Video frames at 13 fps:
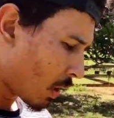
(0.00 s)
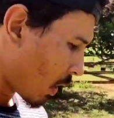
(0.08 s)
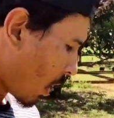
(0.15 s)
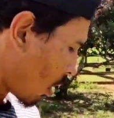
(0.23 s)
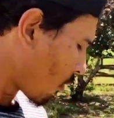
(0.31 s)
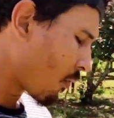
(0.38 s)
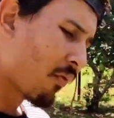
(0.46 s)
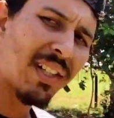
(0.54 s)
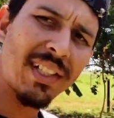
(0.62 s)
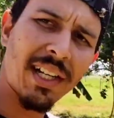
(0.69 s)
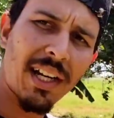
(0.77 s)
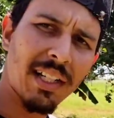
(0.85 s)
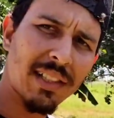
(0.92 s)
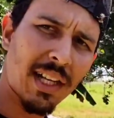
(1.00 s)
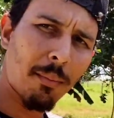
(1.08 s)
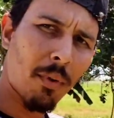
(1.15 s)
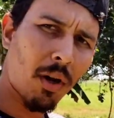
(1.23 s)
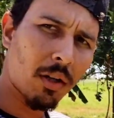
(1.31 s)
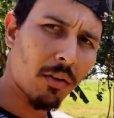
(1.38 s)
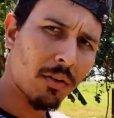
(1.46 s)
Então, vai ser aqueles
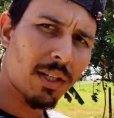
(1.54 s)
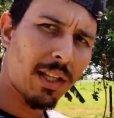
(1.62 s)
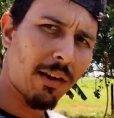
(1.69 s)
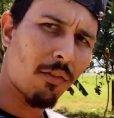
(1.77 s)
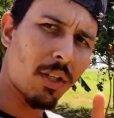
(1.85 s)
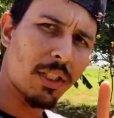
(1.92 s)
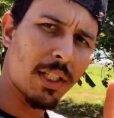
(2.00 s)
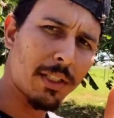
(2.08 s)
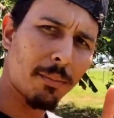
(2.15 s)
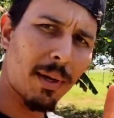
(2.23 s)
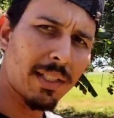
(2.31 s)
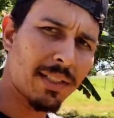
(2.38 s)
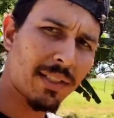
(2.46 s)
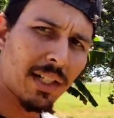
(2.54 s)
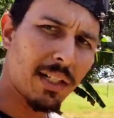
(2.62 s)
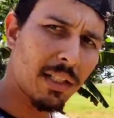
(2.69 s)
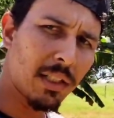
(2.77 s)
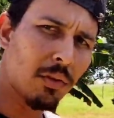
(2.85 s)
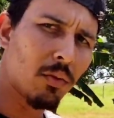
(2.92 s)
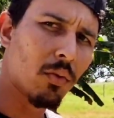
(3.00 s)
animais lá que nós vamos tratar. Vamos deixar eles mais
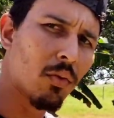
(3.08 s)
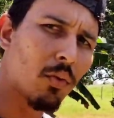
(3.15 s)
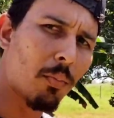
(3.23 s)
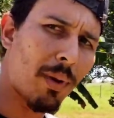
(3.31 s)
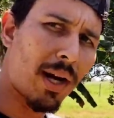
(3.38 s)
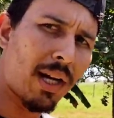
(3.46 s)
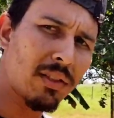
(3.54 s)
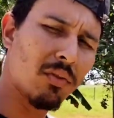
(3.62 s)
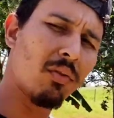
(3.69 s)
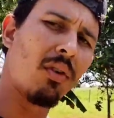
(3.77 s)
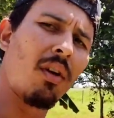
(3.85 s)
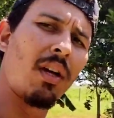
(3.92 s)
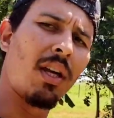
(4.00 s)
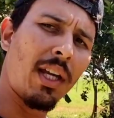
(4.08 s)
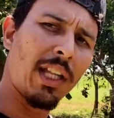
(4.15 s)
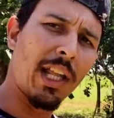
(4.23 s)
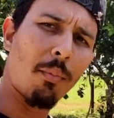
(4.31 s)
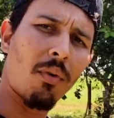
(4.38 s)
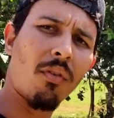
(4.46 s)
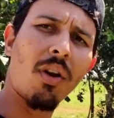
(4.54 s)
30 dias no, no pasto.
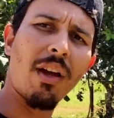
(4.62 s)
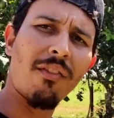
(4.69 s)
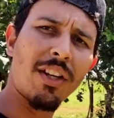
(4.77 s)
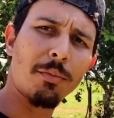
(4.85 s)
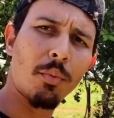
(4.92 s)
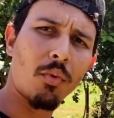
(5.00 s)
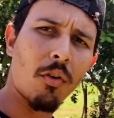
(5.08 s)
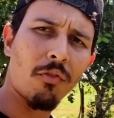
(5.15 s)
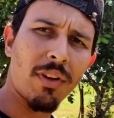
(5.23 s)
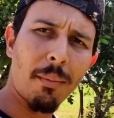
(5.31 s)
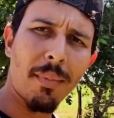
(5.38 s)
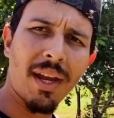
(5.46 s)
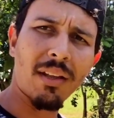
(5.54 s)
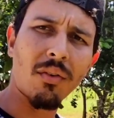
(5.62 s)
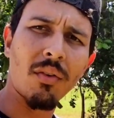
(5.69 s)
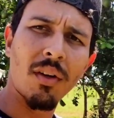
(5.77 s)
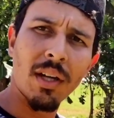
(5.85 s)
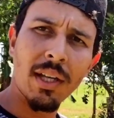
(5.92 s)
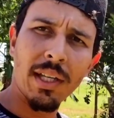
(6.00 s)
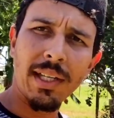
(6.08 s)
Depois vamos levar eles para o confinamento.
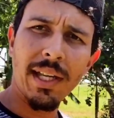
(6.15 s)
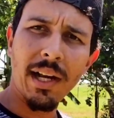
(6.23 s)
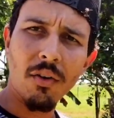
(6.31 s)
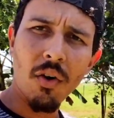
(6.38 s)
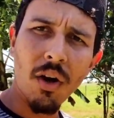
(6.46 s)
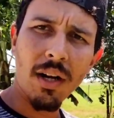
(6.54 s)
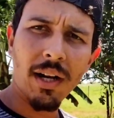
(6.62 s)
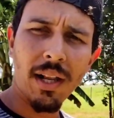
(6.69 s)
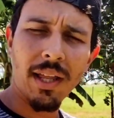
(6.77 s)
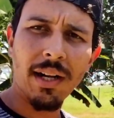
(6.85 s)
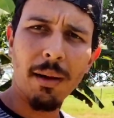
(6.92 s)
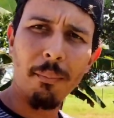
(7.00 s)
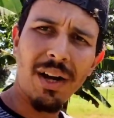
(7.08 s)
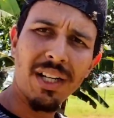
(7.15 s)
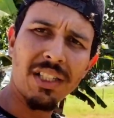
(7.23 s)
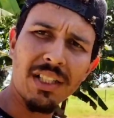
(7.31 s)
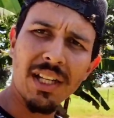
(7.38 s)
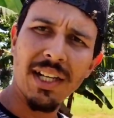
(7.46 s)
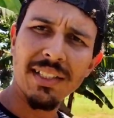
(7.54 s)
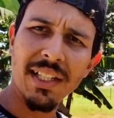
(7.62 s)
E agora, galera, na parte
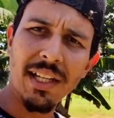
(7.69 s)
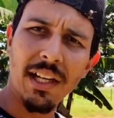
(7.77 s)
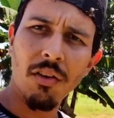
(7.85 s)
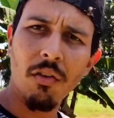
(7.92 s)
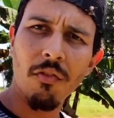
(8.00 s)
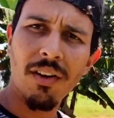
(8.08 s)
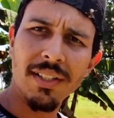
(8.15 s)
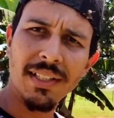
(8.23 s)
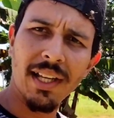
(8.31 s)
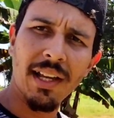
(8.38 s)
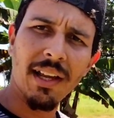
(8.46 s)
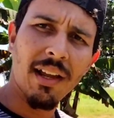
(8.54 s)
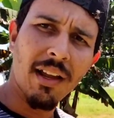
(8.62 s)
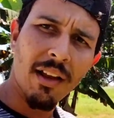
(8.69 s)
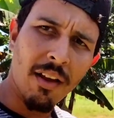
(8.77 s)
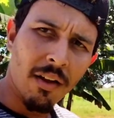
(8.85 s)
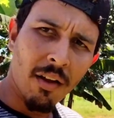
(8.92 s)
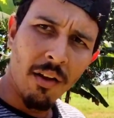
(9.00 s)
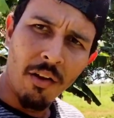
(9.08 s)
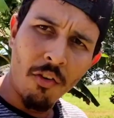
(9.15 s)
3 aí que nós vamos fazer
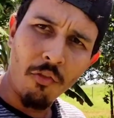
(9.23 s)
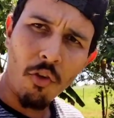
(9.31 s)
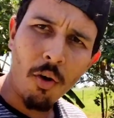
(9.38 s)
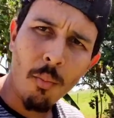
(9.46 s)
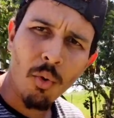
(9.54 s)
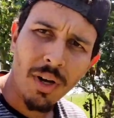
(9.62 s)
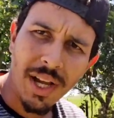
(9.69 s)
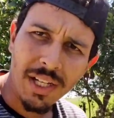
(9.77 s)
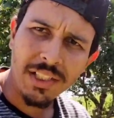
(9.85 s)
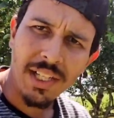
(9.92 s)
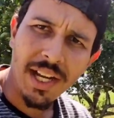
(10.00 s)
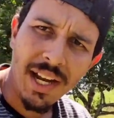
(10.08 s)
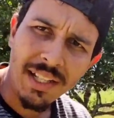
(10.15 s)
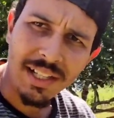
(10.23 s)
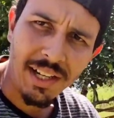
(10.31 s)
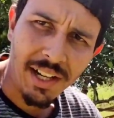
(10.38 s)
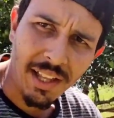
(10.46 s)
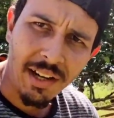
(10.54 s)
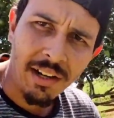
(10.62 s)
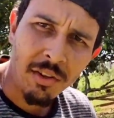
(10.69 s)
formular a dieta,
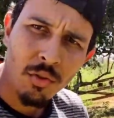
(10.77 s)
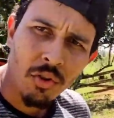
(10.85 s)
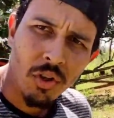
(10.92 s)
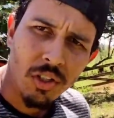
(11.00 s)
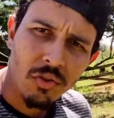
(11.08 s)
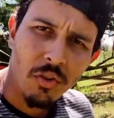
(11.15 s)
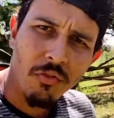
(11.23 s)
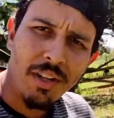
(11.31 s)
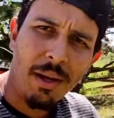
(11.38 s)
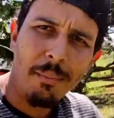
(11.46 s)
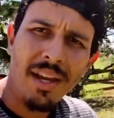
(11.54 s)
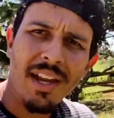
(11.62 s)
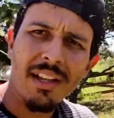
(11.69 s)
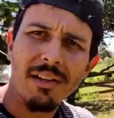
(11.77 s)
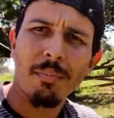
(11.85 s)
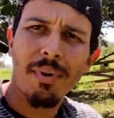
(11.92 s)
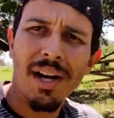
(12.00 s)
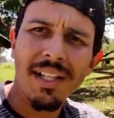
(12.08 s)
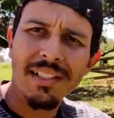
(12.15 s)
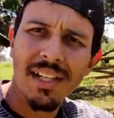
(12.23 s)
galera, do nosso confinamento.
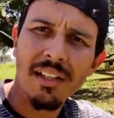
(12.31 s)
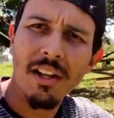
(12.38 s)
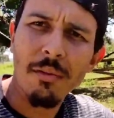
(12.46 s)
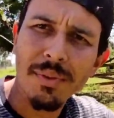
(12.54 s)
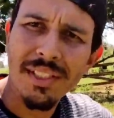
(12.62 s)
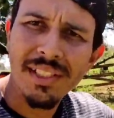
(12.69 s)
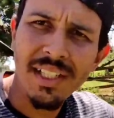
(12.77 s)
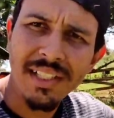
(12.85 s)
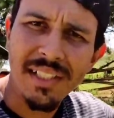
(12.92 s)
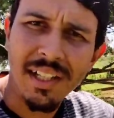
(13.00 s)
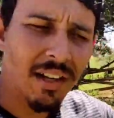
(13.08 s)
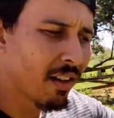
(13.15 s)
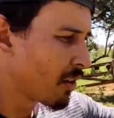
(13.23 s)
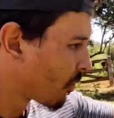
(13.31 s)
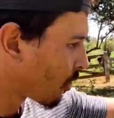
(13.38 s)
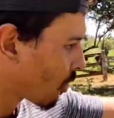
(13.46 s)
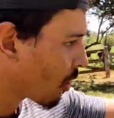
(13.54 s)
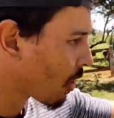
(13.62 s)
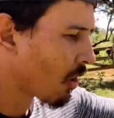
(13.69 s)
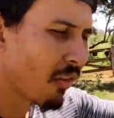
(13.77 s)
Para isso que nós precisa,
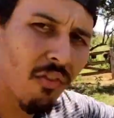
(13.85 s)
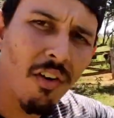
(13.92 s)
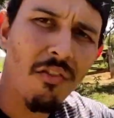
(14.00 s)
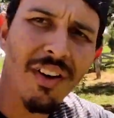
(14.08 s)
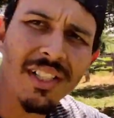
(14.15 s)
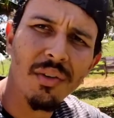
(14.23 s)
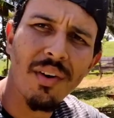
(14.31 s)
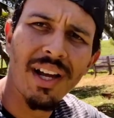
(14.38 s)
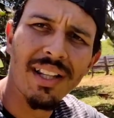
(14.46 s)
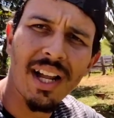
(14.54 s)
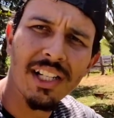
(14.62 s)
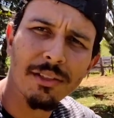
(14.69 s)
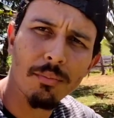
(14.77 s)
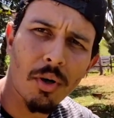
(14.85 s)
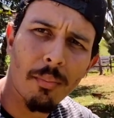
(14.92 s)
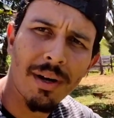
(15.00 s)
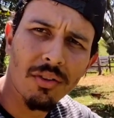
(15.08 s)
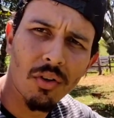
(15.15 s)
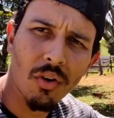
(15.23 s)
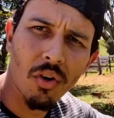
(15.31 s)
ó, vamos uma análise
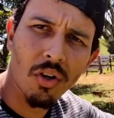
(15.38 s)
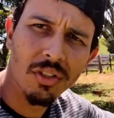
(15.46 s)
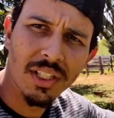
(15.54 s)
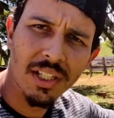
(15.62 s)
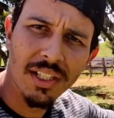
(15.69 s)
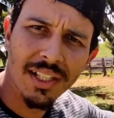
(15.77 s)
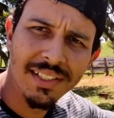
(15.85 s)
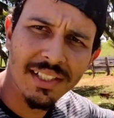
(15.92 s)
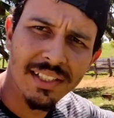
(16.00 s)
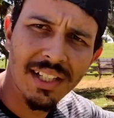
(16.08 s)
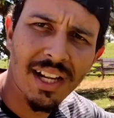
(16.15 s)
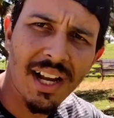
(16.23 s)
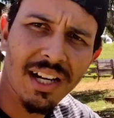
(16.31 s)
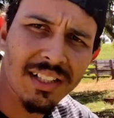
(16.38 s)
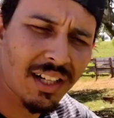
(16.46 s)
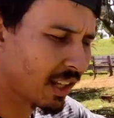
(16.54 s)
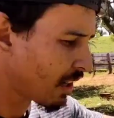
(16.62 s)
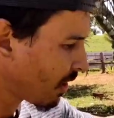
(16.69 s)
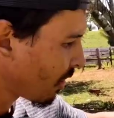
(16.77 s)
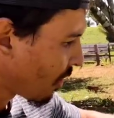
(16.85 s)
bromatológica aqui dessa silagem,
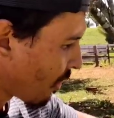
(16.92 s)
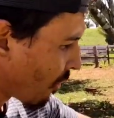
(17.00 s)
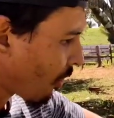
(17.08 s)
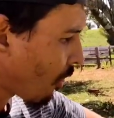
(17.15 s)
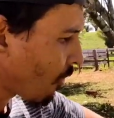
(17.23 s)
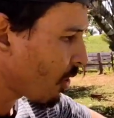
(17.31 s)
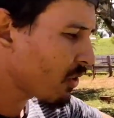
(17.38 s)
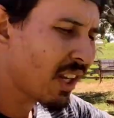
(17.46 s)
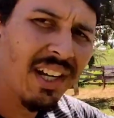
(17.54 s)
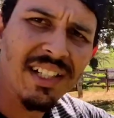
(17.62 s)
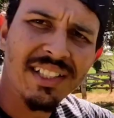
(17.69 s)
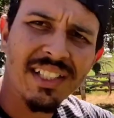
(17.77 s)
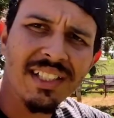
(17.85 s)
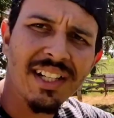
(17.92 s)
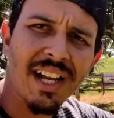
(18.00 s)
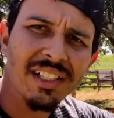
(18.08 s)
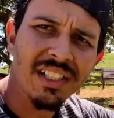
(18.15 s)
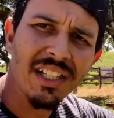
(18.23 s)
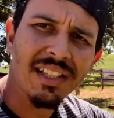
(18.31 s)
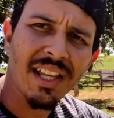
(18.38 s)
galera. Vamos ver o que que essa
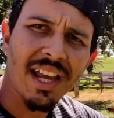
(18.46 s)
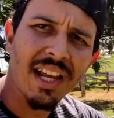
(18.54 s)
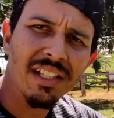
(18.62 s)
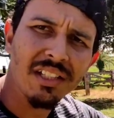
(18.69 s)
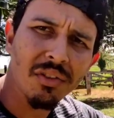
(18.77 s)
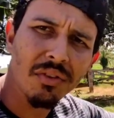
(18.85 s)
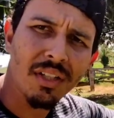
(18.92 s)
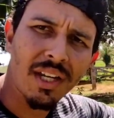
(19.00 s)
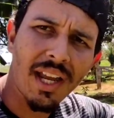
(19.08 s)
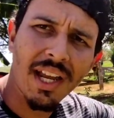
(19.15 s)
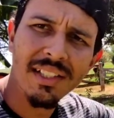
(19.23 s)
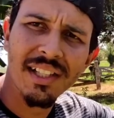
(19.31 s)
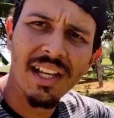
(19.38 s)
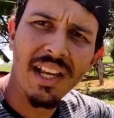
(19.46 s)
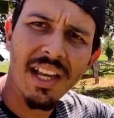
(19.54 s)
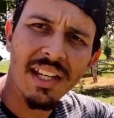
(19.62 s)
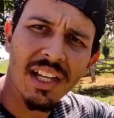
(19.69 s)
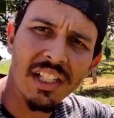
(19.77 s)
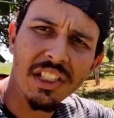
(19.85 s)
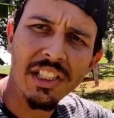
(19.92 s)
silagem que tem de nutrientes aí,
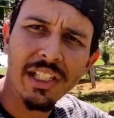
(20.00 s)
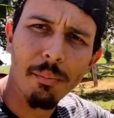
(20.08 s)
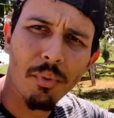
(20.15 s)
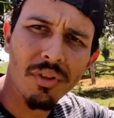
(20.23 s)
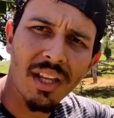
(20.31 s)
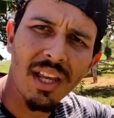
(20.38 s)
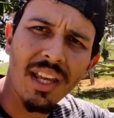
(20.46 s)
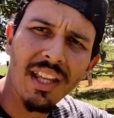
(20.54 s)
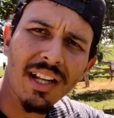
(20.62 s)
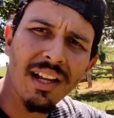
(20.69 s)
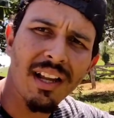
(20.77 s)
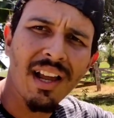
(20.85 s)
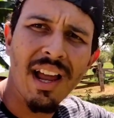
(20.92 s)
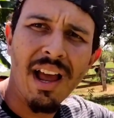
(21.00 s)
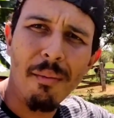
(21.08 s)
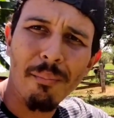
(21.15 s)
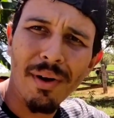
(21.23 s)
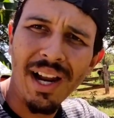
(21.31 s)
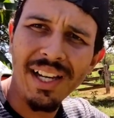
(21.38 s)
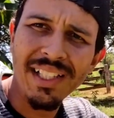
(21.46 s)
energia, proteína,
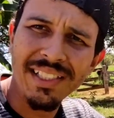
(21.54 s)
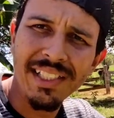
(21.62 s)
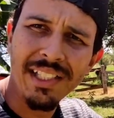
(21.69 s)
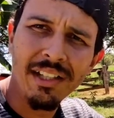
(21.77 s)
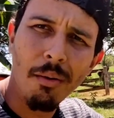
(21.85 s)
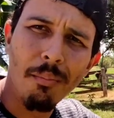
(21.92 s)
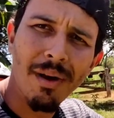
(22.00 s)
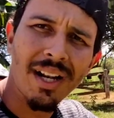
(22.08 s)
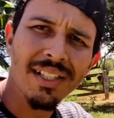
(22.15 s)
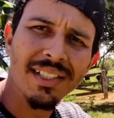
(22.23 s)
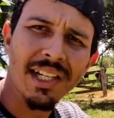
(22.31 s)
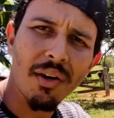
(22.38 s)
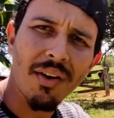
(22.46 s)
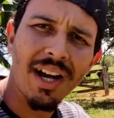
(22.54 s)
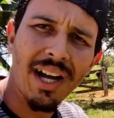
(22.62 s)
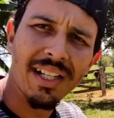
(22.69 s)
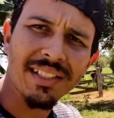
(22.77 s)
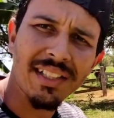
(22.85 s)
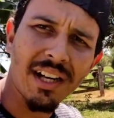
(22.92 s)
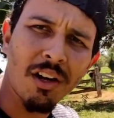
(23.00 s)
para aí sim nós balancear uma
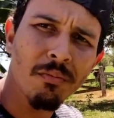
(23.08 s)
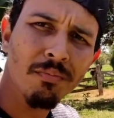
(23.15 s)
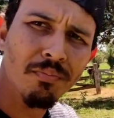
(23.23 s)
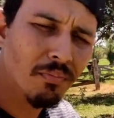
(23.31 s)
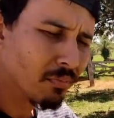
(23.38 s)
ração